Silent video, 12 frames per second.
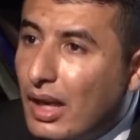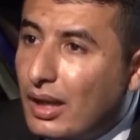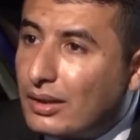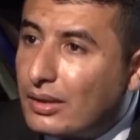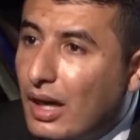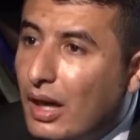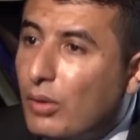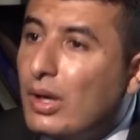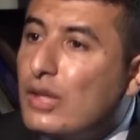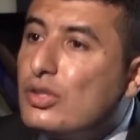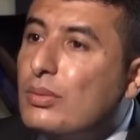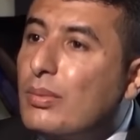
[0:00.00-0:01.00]
اخطائه
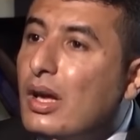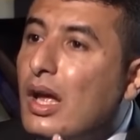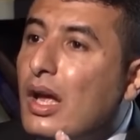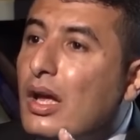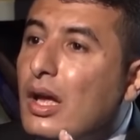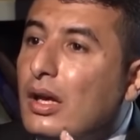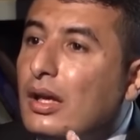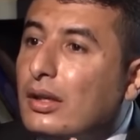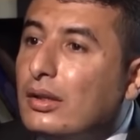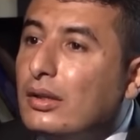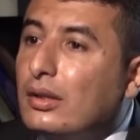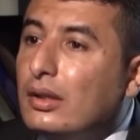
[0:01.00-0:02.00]
ويجب يعني
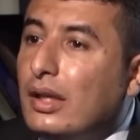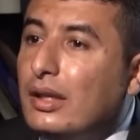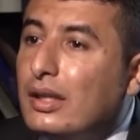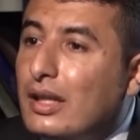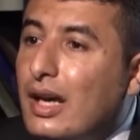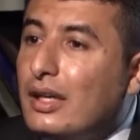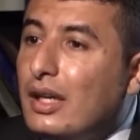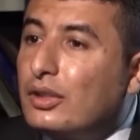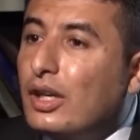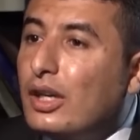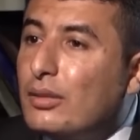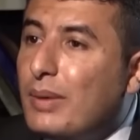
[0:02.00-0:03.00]
يعني كان
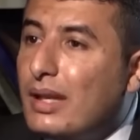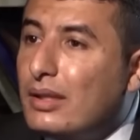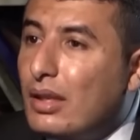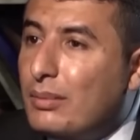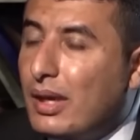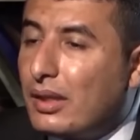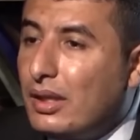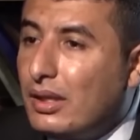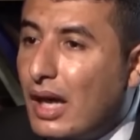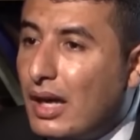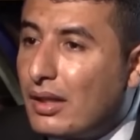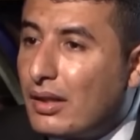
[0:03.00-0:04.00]
يعتقد بان
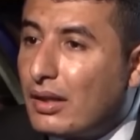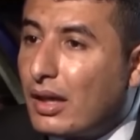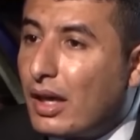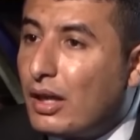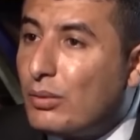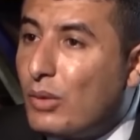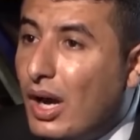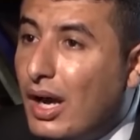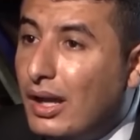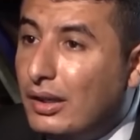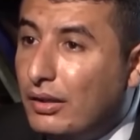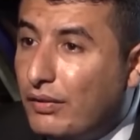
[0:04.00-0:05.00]
البعثيين ايضا غير
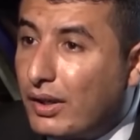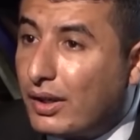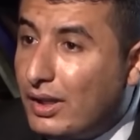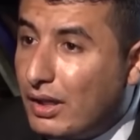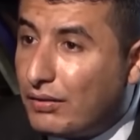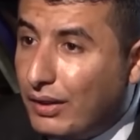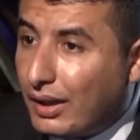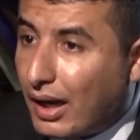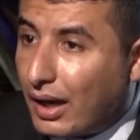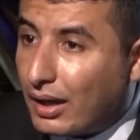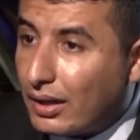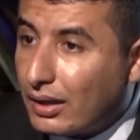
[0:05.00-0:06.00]
مؤهلين فكريا في
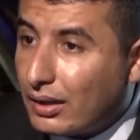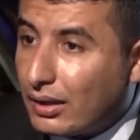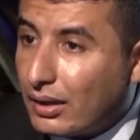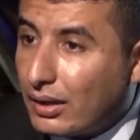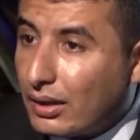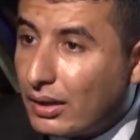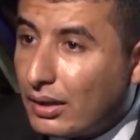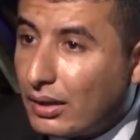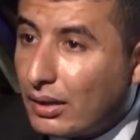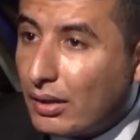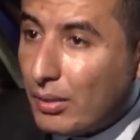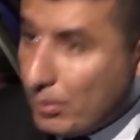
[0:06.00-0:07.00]
العراق من هذا
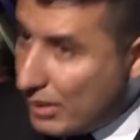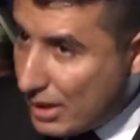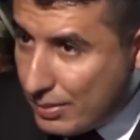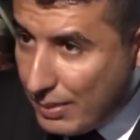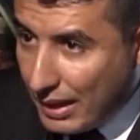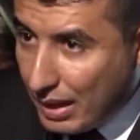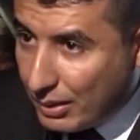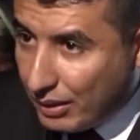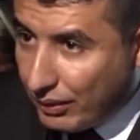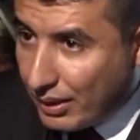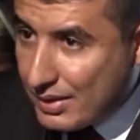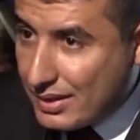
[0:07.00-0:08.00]
بالنسبة إلى
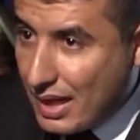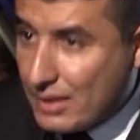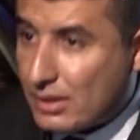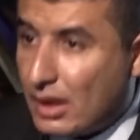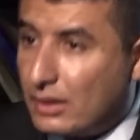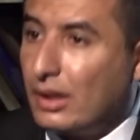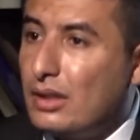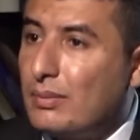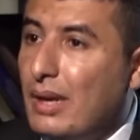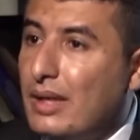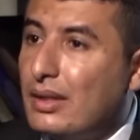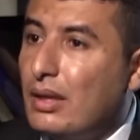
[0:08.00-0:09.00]
منيف الرزاز يعتقد
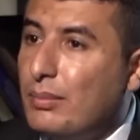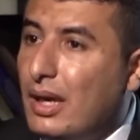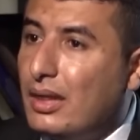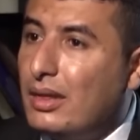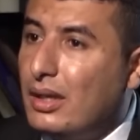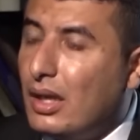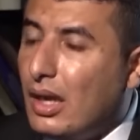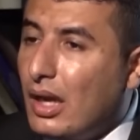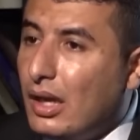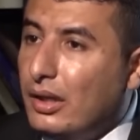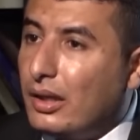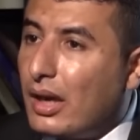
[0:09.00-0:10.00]
بأن البعثي
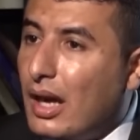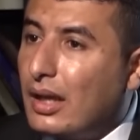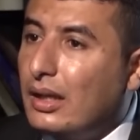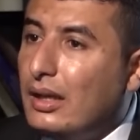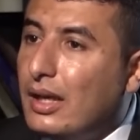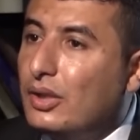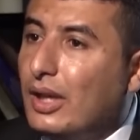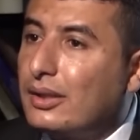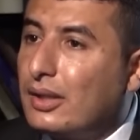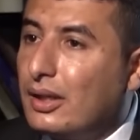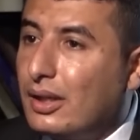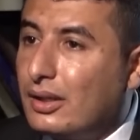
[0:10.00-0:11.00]
العراقي يأتي عن
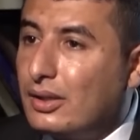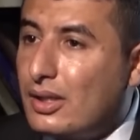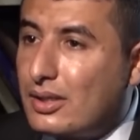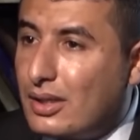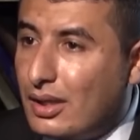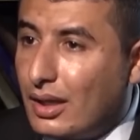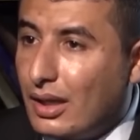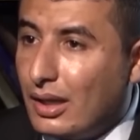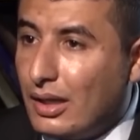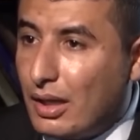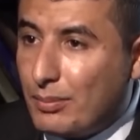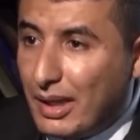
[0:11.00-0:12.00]
طريق التزكية
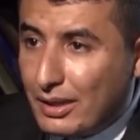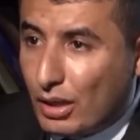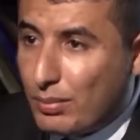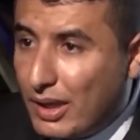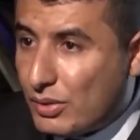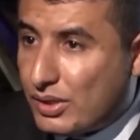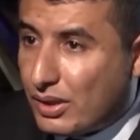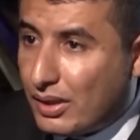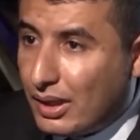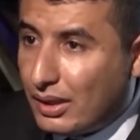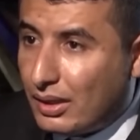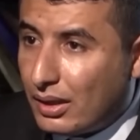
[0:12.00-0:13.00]
لأن بعد
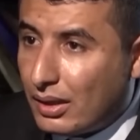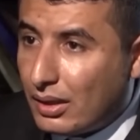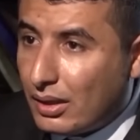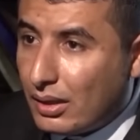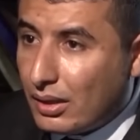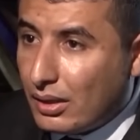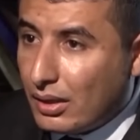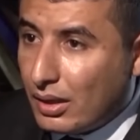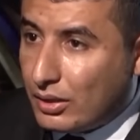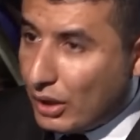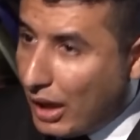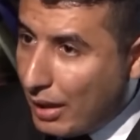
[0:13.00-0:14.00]
68
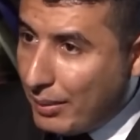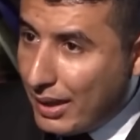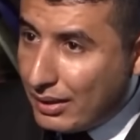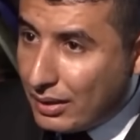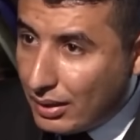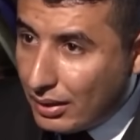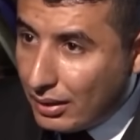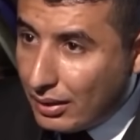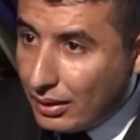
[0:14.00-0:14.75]
انتخابات خلينا من